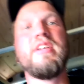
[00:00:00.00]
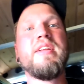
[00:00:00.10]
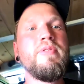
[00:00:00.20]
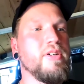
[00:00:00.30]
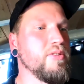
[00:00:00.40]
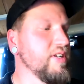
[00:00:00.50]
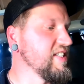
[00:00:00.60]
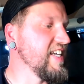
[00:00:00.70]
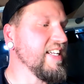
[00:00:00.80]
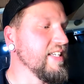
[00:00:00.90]
Ich hätte mir noch so einen
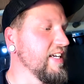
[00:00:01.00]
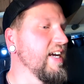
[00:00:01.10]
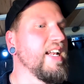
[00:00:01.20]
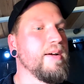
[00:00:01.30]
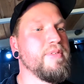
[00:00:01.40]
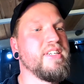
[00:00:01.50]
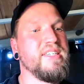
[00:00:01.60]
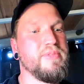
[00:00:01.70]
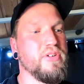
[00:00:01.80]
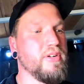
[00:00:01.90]
Insektenkiller
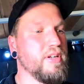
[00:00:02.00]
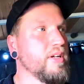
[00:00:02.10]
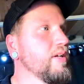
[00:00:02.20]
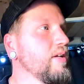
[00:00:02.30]
mitnehmen sollen.